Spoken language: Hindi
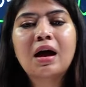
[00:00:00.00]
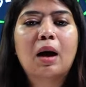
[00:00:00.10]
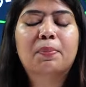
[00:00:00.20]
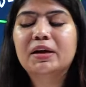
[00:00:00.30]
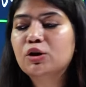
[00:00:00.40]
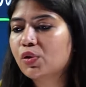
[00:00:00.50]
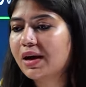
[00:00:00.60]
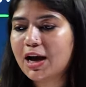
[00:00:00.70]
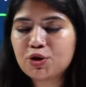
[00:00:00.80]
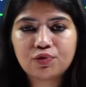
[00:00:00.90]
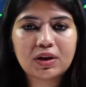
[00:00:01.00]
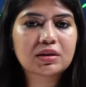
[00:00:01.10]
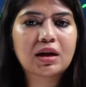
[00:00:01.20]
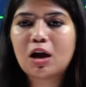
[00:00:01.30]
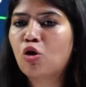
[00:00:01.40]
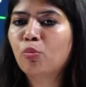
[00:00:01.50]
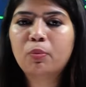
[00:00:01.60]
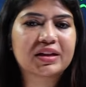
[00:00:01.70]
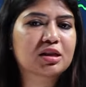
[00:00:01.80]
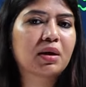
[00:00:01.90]
अपनी कोई आयुर्वेदा या
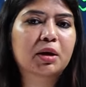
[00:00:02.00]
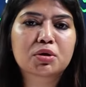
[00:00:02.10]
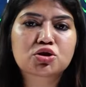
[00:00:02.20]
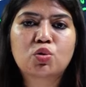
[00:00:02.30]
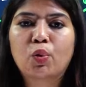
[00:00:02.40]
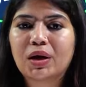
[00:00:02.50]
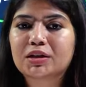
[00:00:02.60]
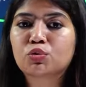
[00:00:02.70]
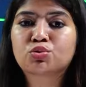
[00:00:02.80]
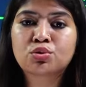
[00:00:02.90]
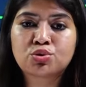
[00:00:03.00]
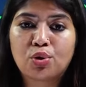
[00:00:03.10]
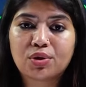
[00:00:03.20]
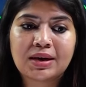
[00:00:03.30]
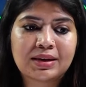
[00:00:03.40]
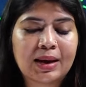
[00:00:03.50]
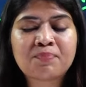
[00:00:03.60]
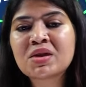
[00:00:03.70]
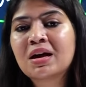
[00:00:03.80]
होम्योपैथी में एडमिशन हो रहा था उसको छोड़ करके